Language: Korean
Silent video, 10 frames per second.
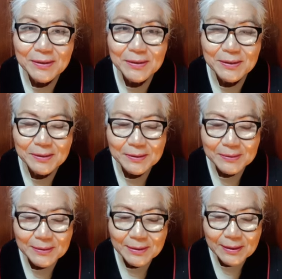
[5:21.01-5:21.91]
아,
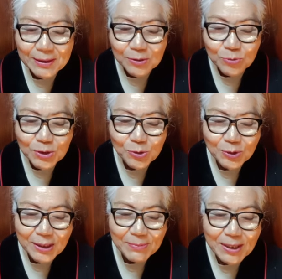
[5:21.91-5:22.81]
우리
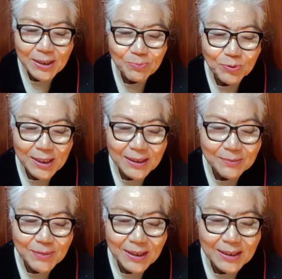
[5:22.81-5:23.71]
속담에 이쁜
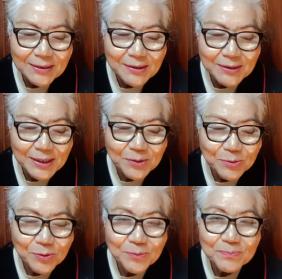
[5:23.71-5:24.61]
아이는 매 하나 더
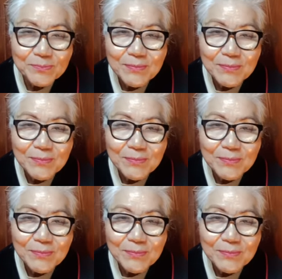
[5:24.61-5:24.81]
때리고